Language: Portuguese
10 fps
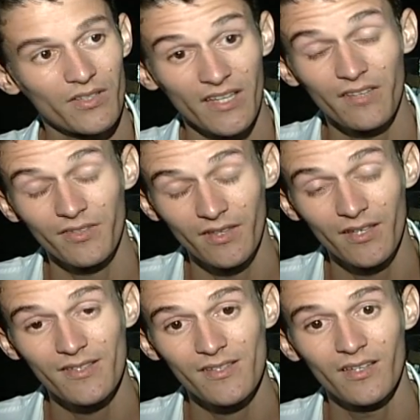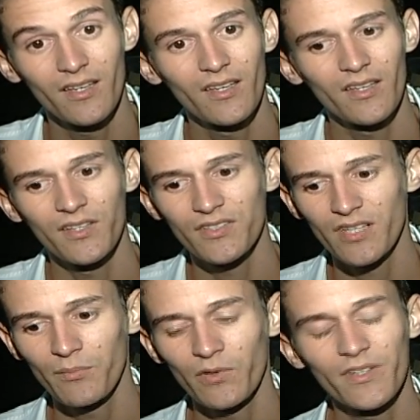está em evidência, a gente
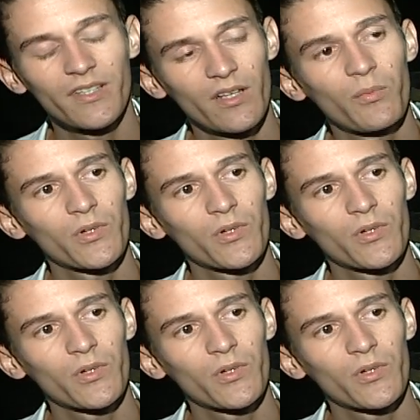está aproveitando a